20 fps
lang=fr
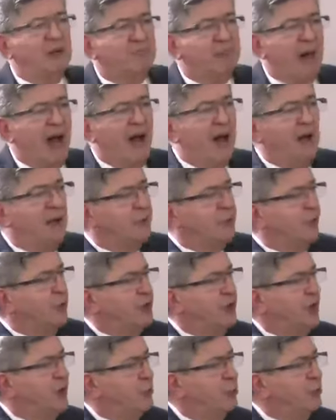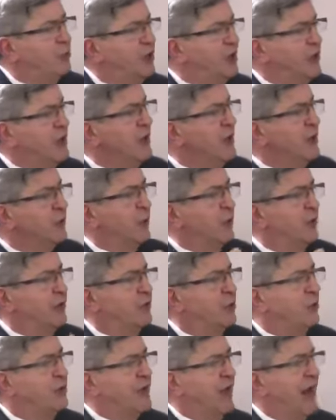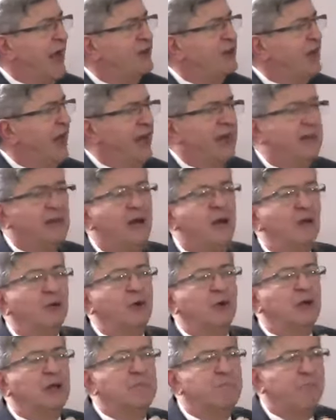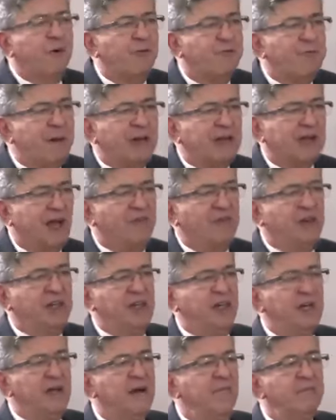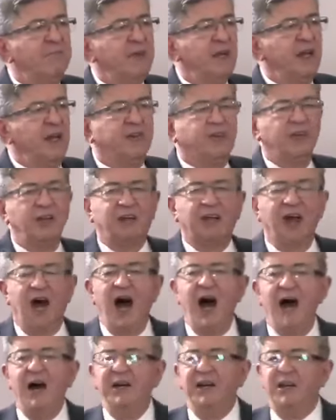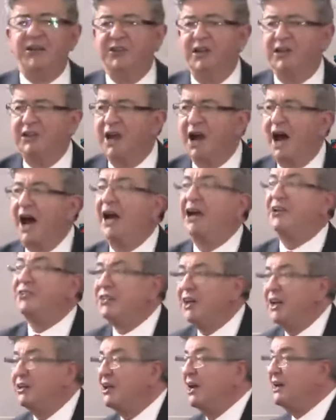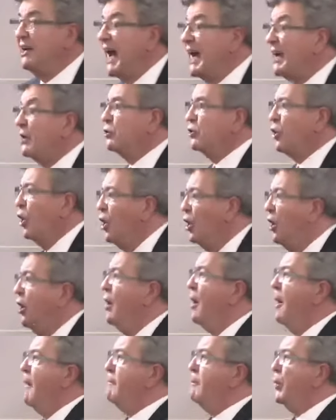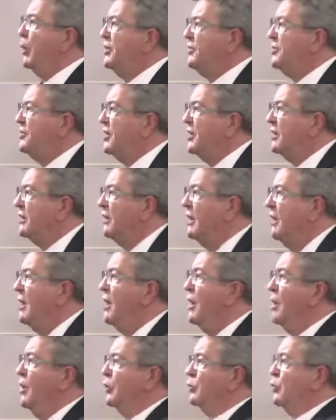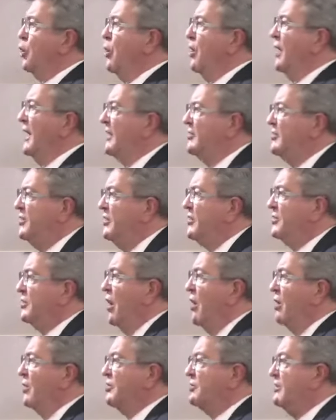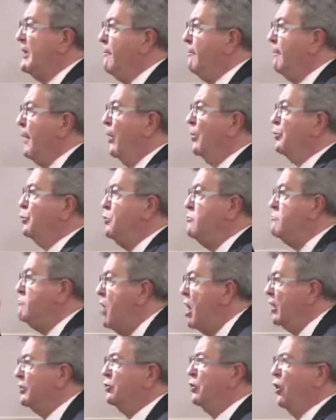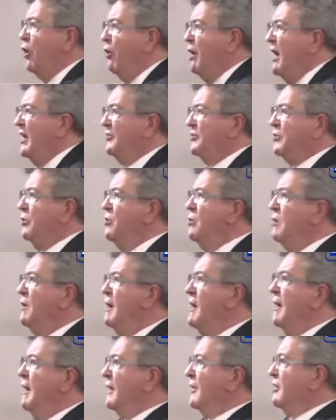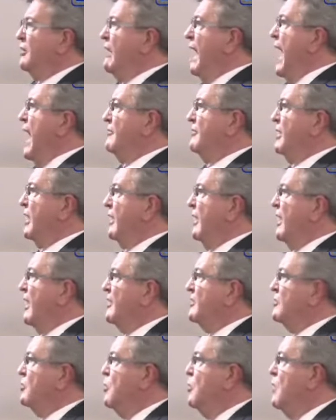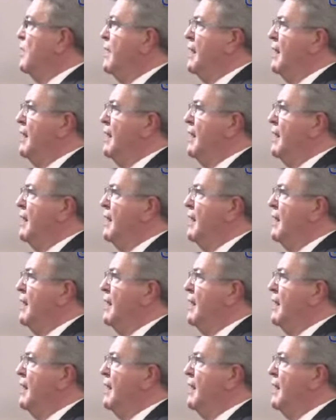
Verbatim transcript: pas, ceux qui étudient, ceux qui sont à la retraite, ceux qui ne peuvent pas travailler, etc. etc. Et c'est un acteur politique dont l'existence dépend du mode de relation qu'il a avec les réseaux.